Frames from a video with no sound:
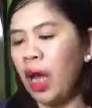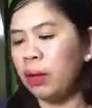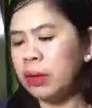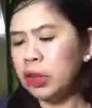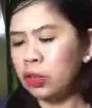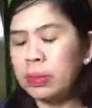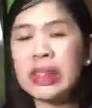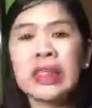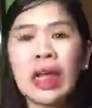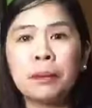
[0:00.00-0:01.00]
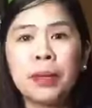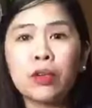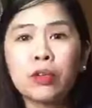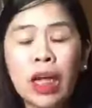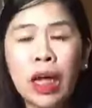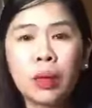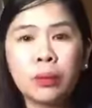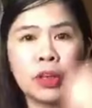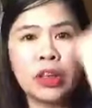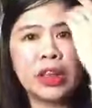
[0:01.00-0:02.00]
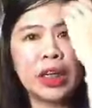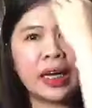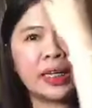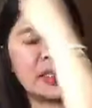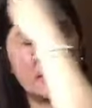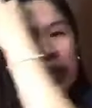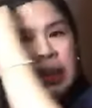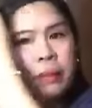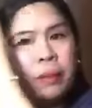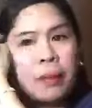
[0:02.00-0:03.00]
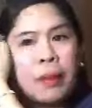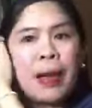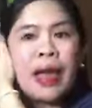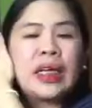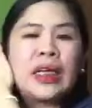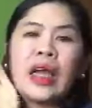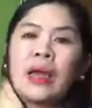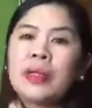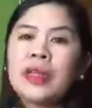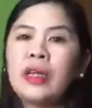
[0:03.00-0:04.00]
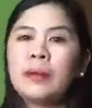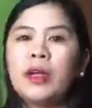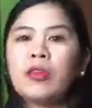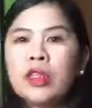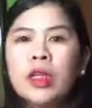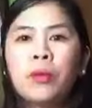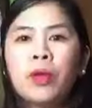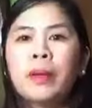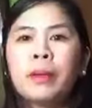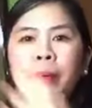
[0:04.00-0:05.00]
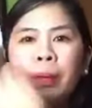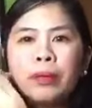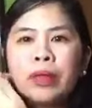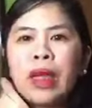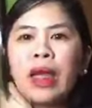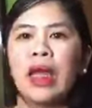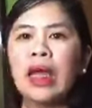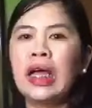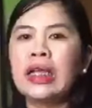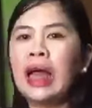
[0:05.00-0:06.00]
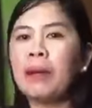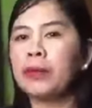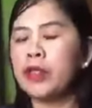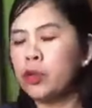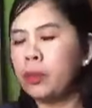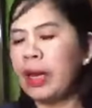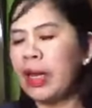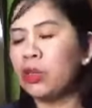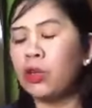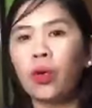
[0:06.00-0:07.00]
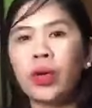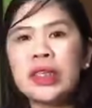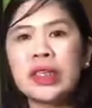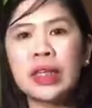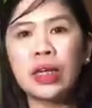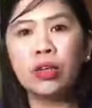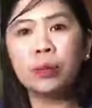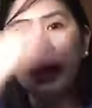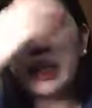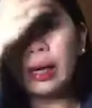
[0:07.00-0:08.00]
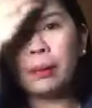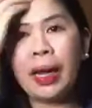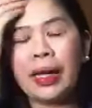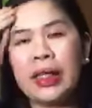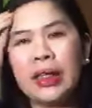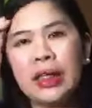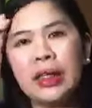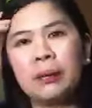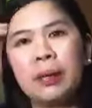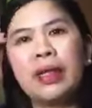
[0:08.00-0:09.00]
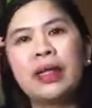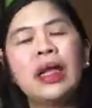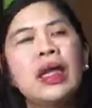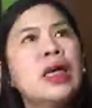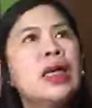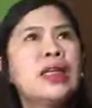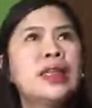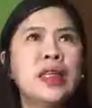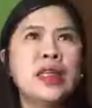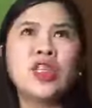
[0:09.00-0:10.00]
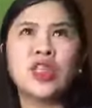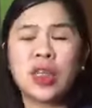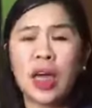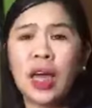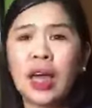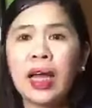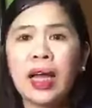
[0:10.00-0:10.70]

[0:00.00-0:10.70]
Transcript: um, hindi ko masasabi kung nakakaputi siya, guys. Kasi, di ba, may mga ginagamit din naman akong sabon na pampaputi. Tapos, yung balat ko is ganun pa rin naman. Hindi naman, hindi siya